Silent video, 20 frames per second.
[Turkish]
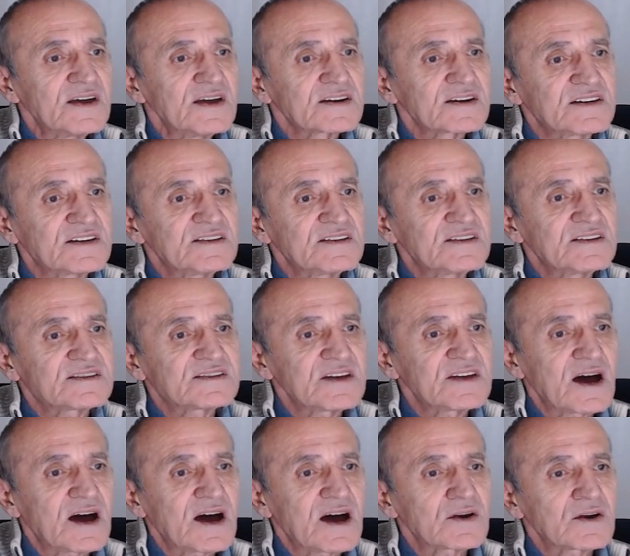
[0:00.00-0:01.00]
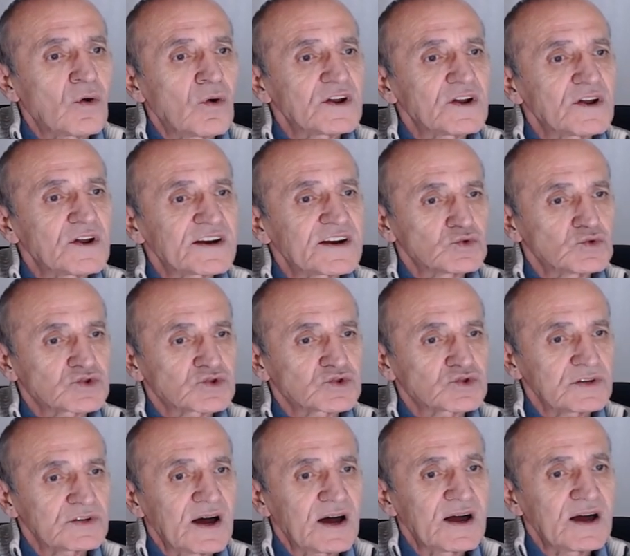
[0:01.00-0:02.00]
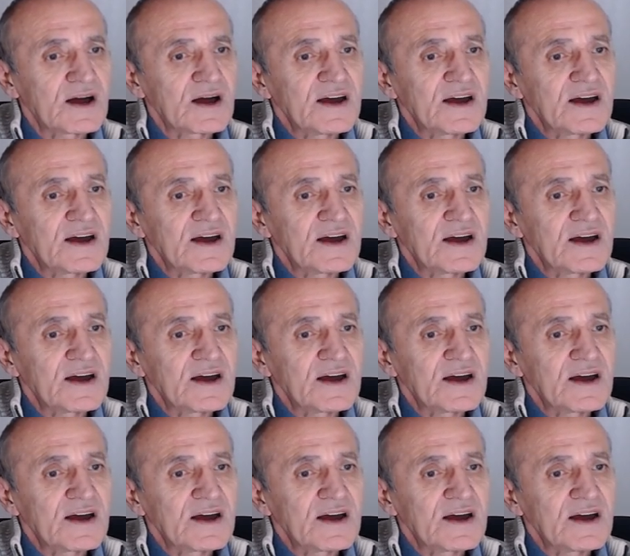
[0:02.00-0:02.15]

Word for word: Christian Olerius'la